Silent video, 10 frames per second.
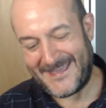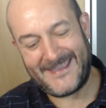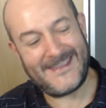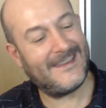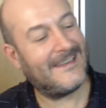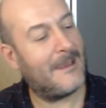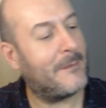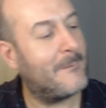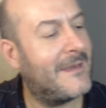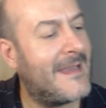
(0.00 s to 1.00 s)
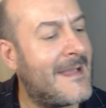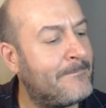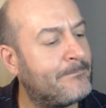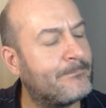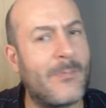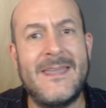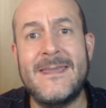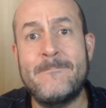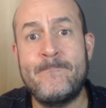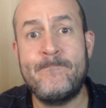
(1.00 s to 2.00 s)
en la primera,
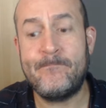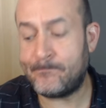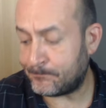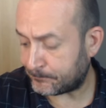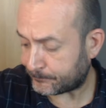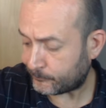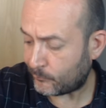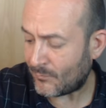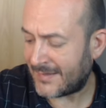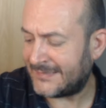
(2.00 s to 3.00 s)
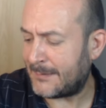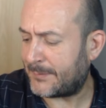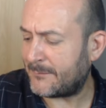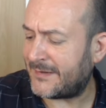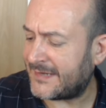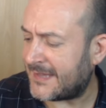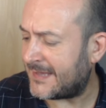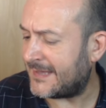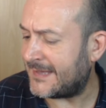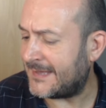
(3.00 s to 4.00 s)
em, en la
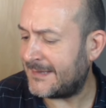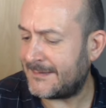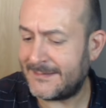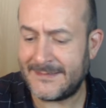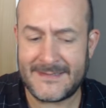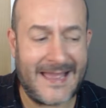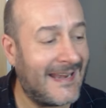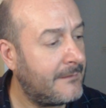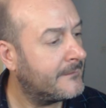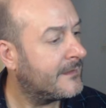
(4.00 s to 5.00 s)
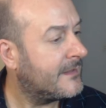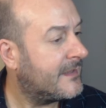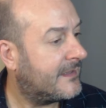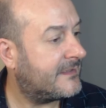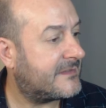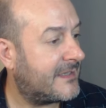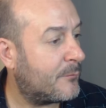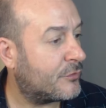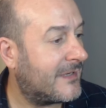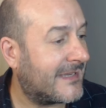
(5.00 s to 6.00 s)
primera ala, eh,
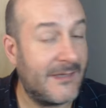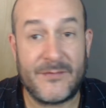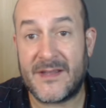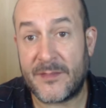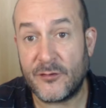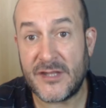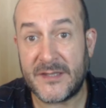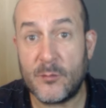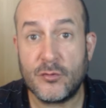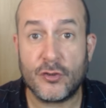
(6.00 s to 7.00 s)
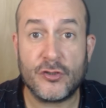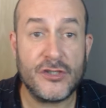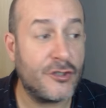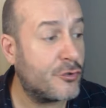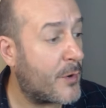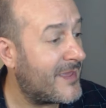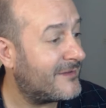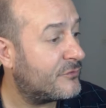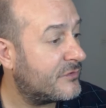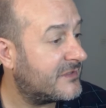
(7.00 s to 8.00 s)
tenemos la calificación de atributos, no sé si recordáis,
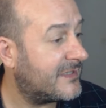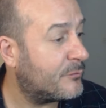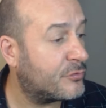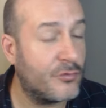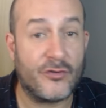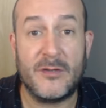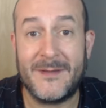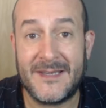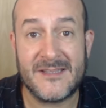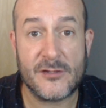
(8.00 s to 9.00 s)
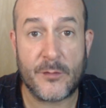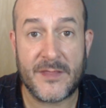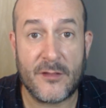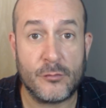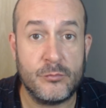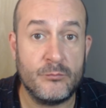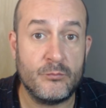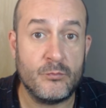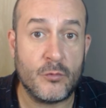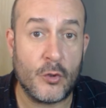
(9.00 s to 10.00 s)
¿no? Que tenemos unos niveles asociados
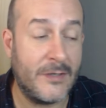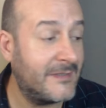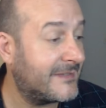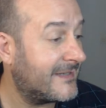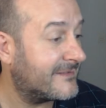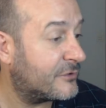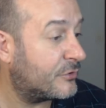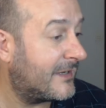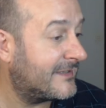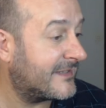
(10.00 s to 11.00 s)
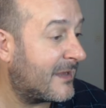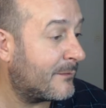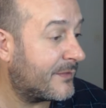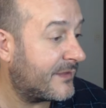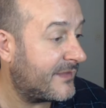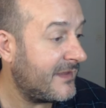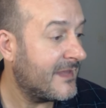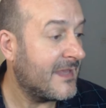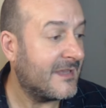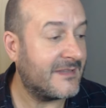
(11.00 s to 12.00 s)
mm, con letras, que son la letra ABCD,
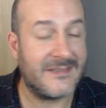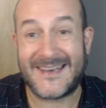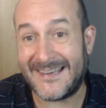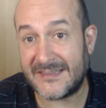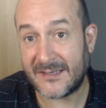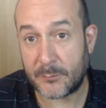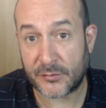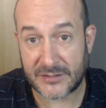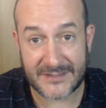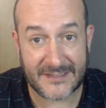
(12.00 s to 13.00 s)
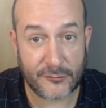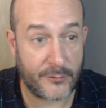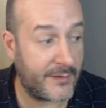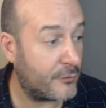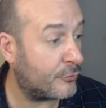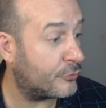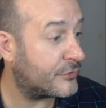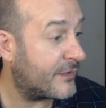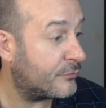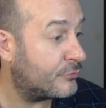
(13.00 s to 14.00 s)
y esas letras pues tienen asociados los
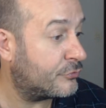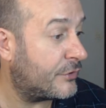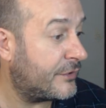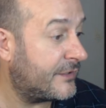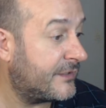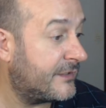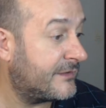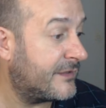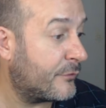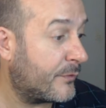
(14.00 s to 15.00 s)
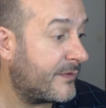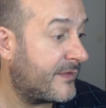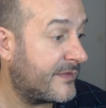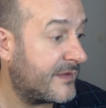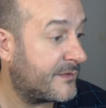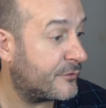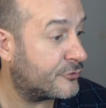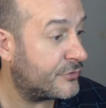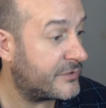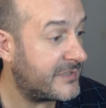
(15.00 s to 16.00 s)
dados eh, de 12, de 10, de
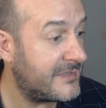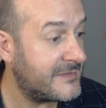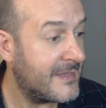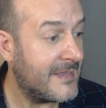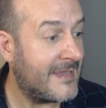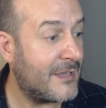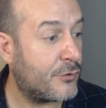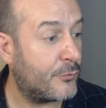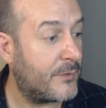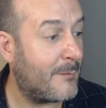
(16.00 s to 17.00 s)
8 y de 6, eh, con una